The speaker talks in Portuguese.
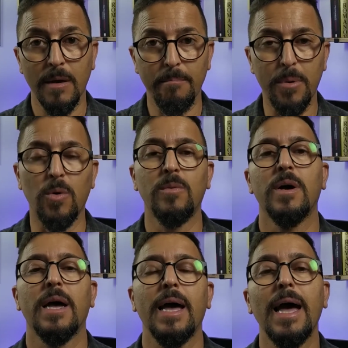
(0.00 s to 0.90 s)
Bom,
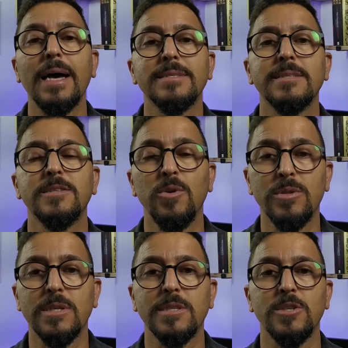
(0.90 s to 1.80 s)
essas e
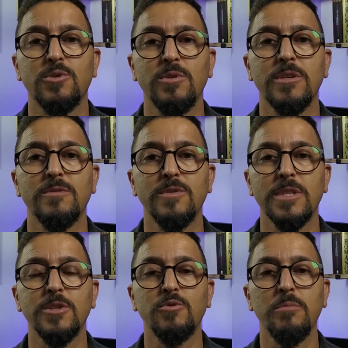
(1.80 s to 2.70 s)
outras questões
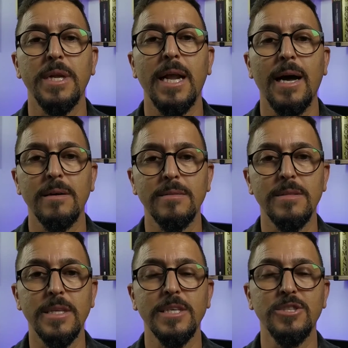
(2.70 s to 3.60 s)
você descobrirá
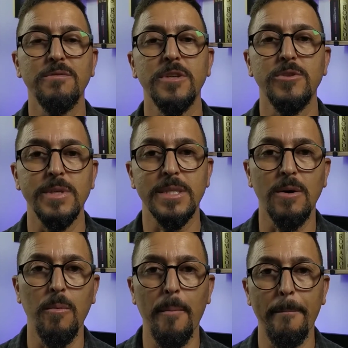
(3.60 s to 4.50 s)
neste vídeo,
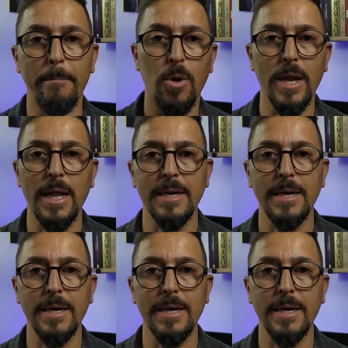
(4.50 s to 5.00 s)
então bora